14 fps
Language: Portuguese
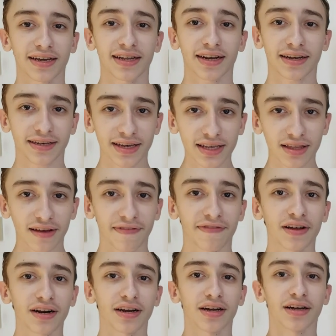sair na
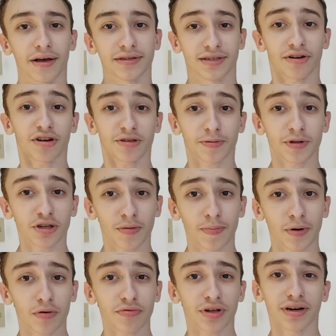quinta-feira. Se eu não responder sua
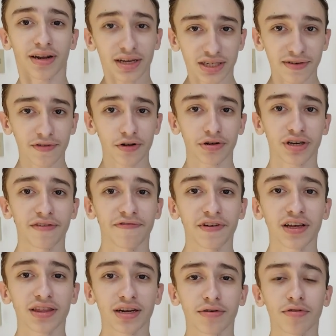pergunta nesse vídeo aqui,
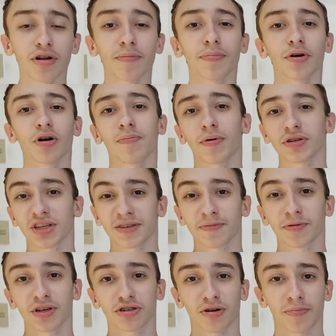fique tranquilo, porque eu posso
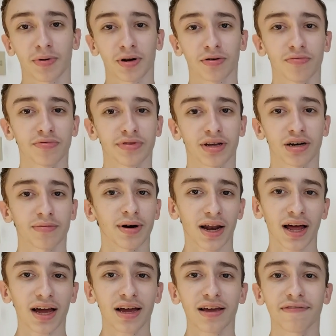responder sua pergunta numa
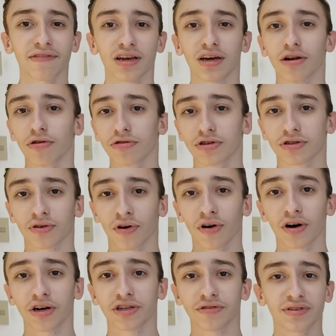live, no
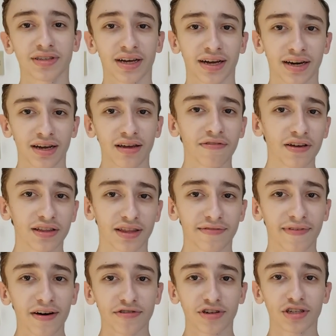Discord, no Instagram, enfim, tem
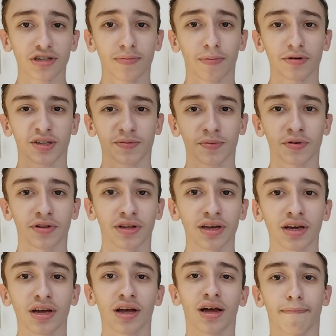vários jeitos que eu posso
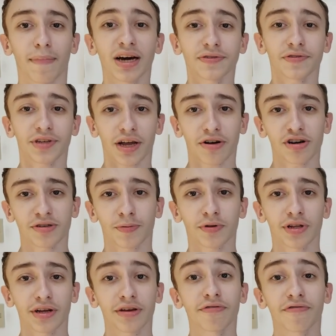responder. Mas se você quer que
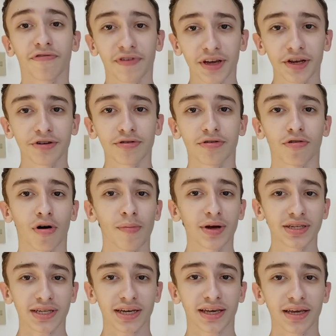eu em um vídeo, como
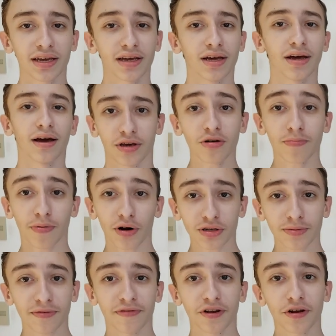esse aqui, em um
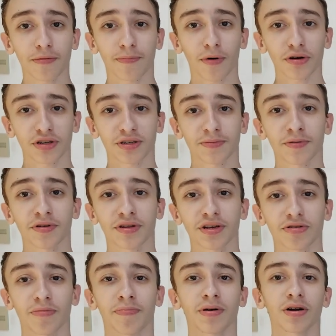próximo vídeo eu posso responder
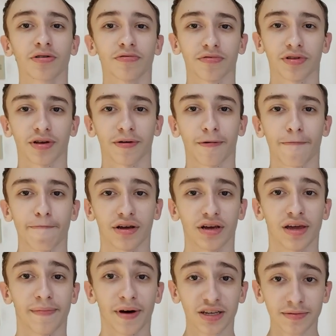sua pergunta.
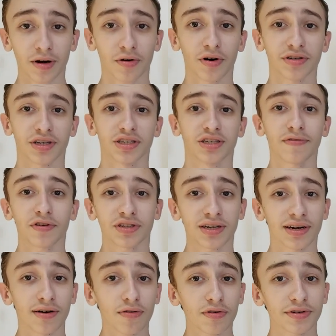E mais uma coisa, se você
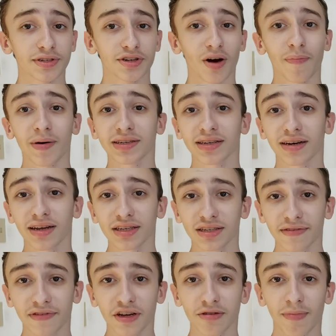não conseguiu aparecer
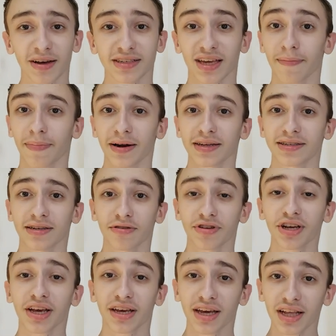nesse vídeo, mas quer aparecer no
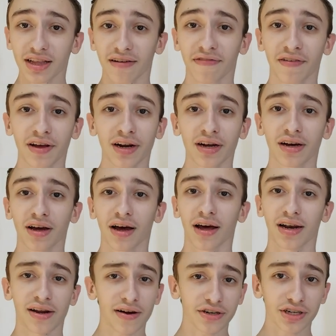quinta-feira,
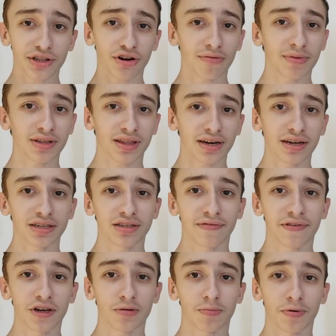não adianta comentar nesse
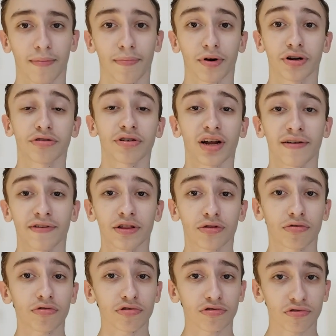vídeo, porque eu já tô gravando
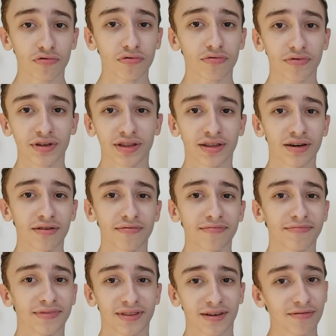tudo junto, então
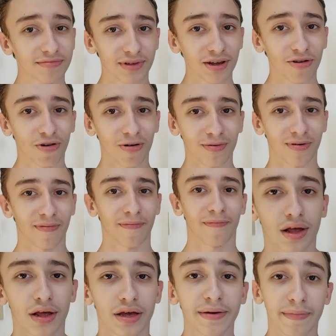não tem como.
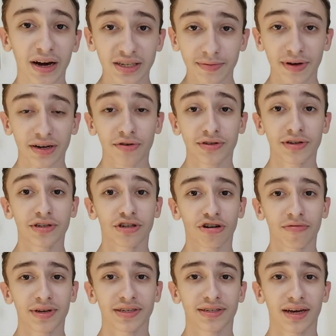E mais uma coisa antes de
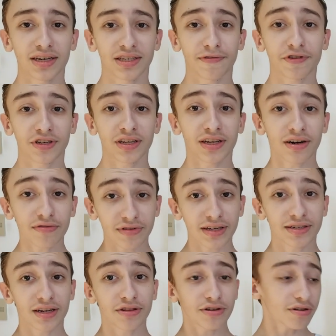começar, se você ainda não tá
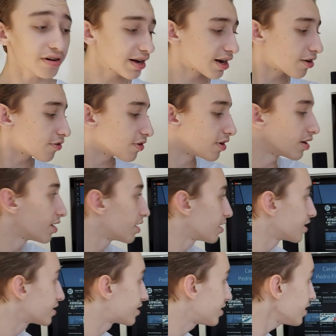inscrito aqui no canal,
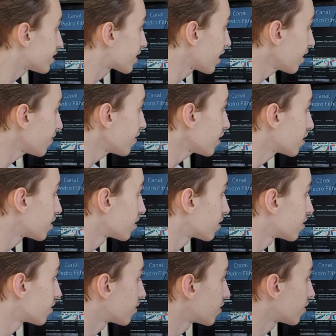se inscreva,
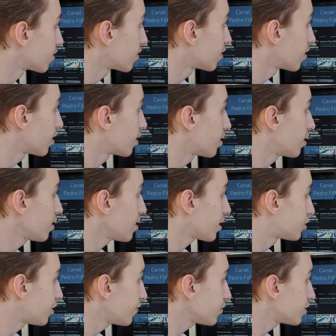e
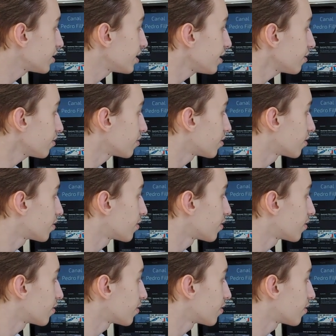ative o sininho.